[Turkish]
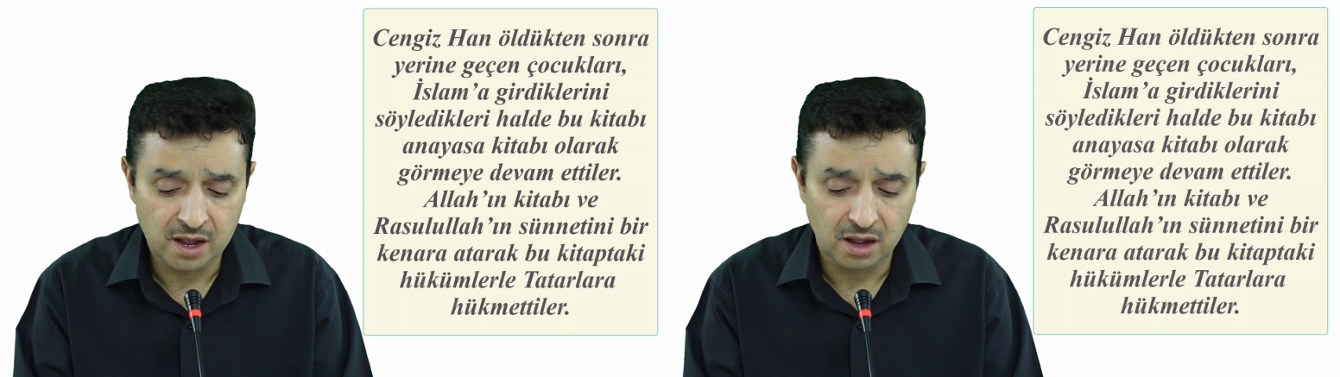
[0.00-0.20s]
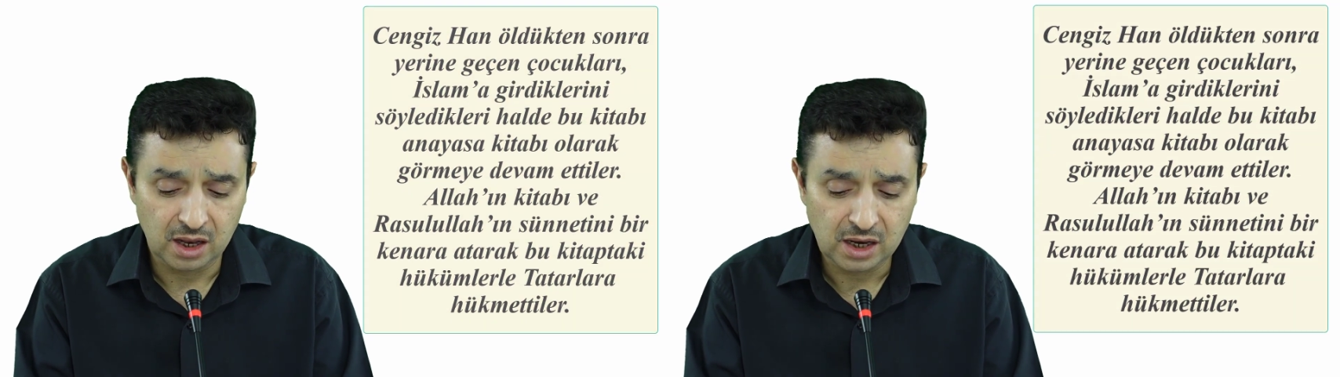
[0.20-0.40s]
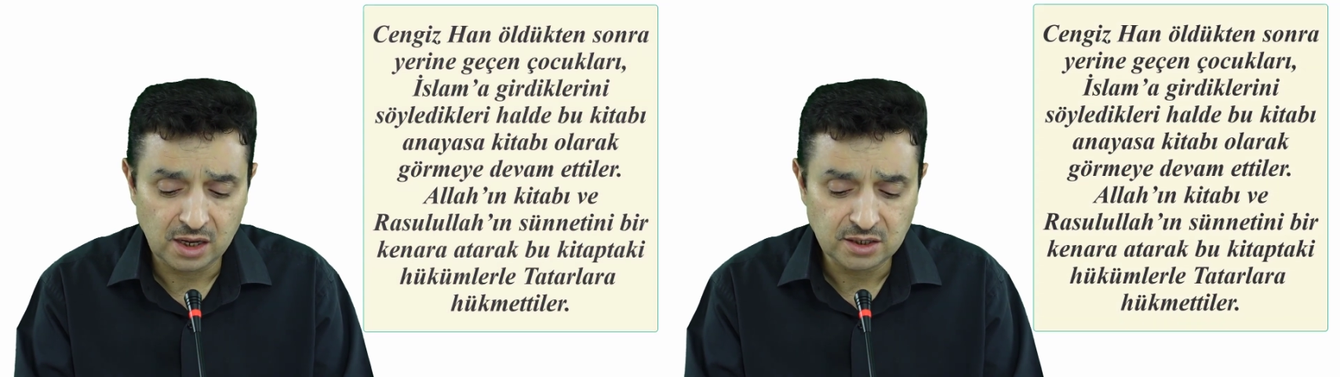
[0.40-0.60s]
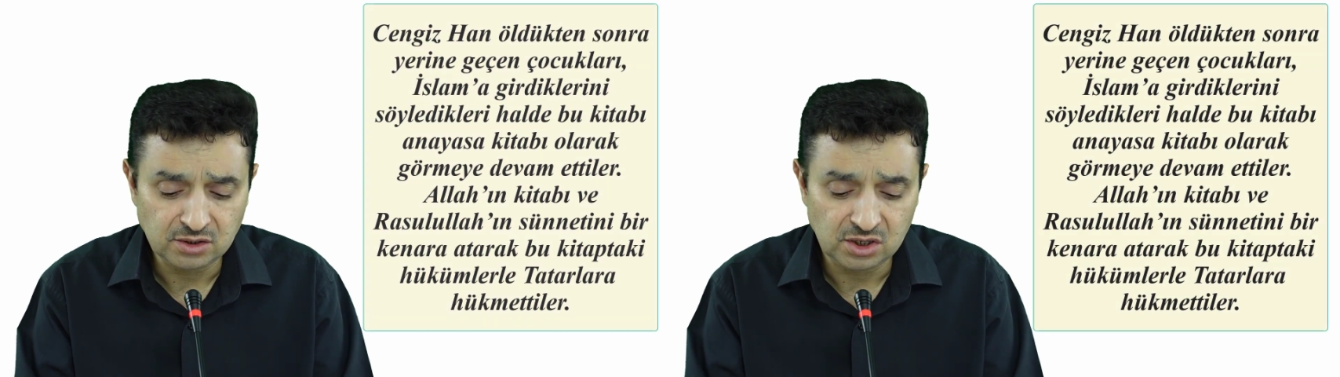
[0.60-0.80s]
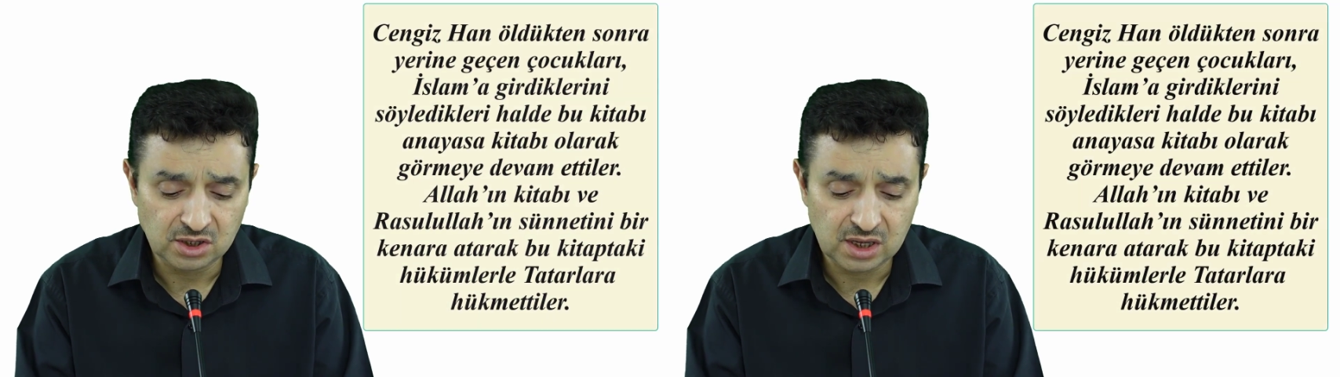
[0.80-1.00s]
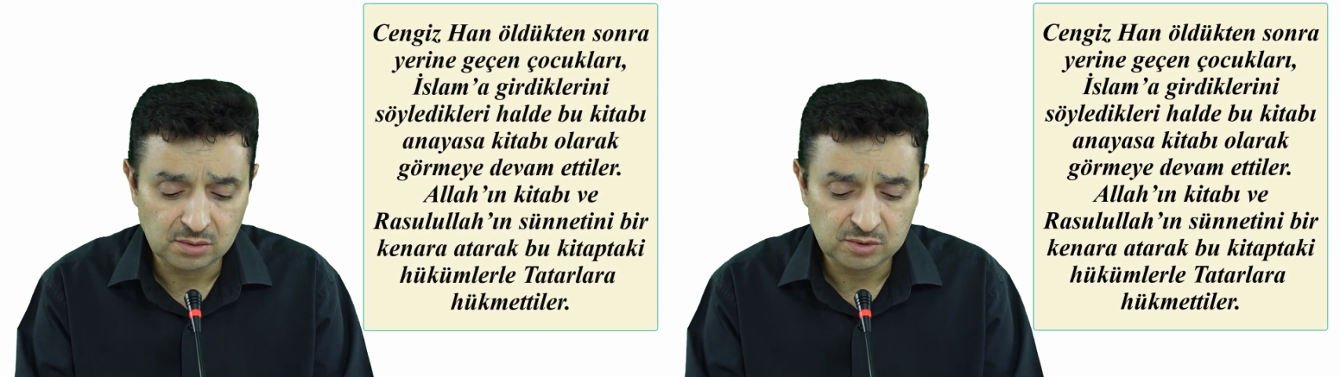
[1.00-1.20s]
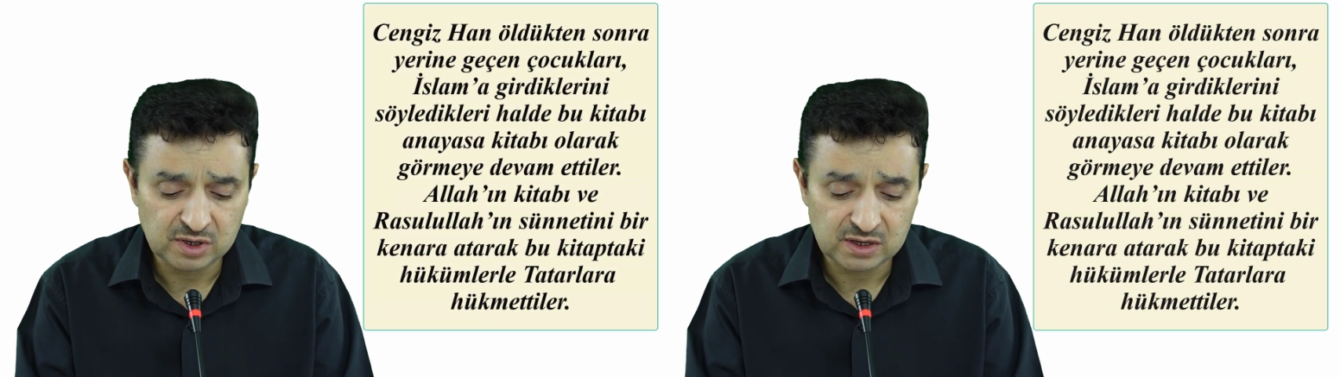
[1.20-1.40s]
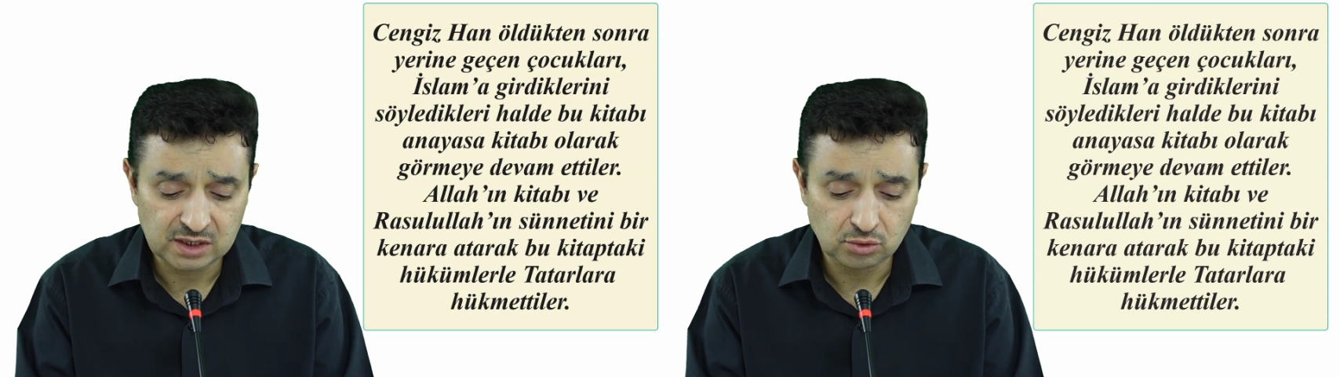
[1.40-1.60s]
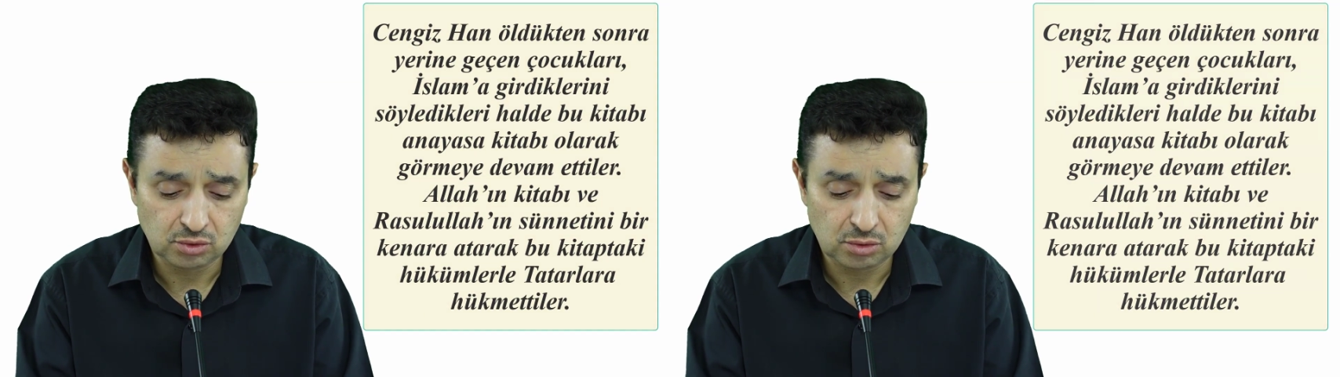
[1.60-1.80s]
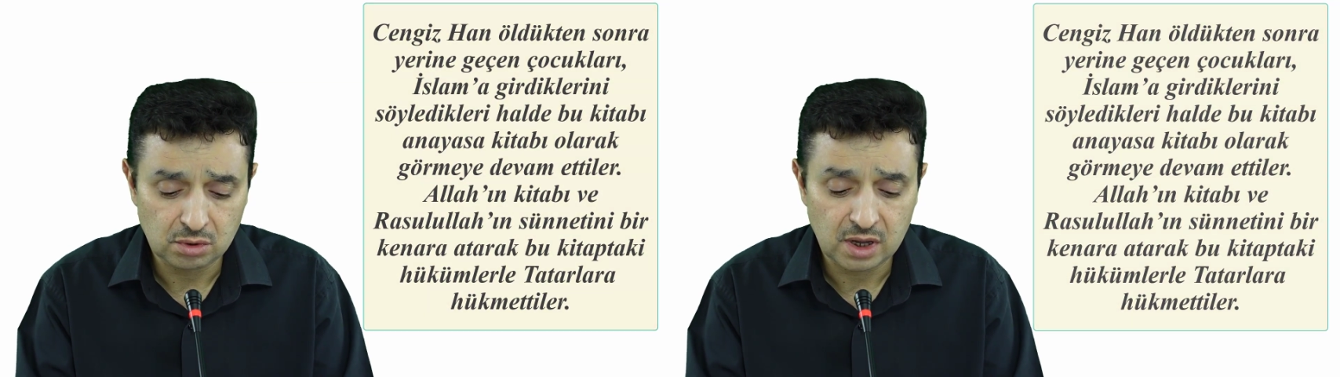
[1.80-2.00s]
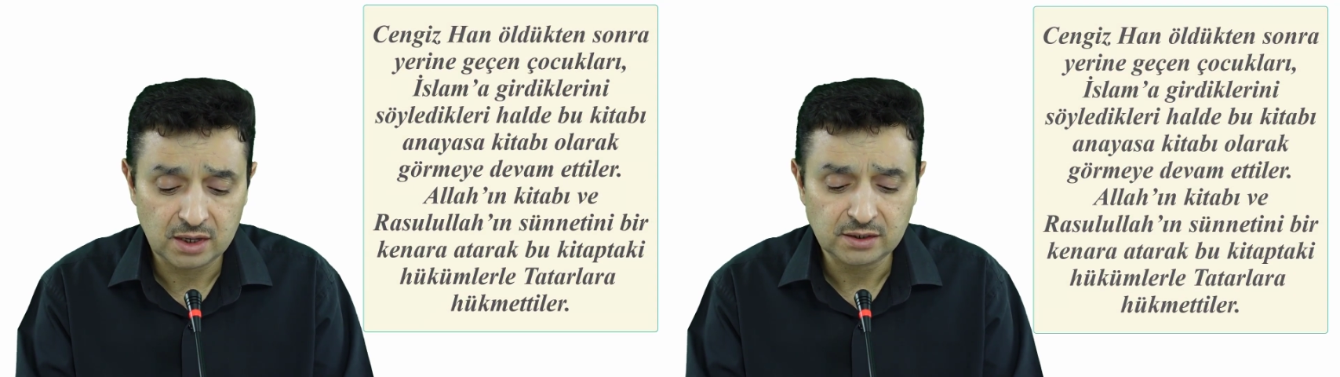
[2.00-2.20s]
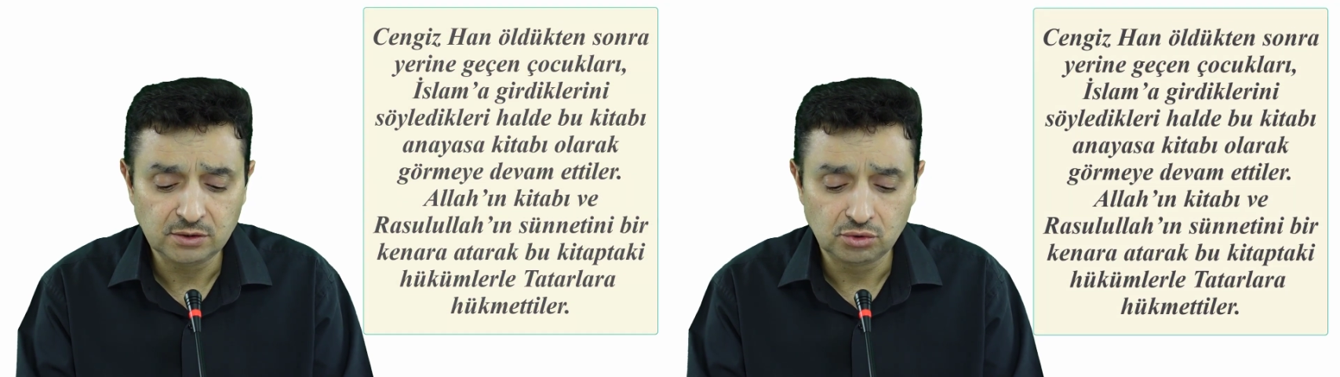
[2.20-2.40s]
Allah'ın kitabı ve Resulullah'ın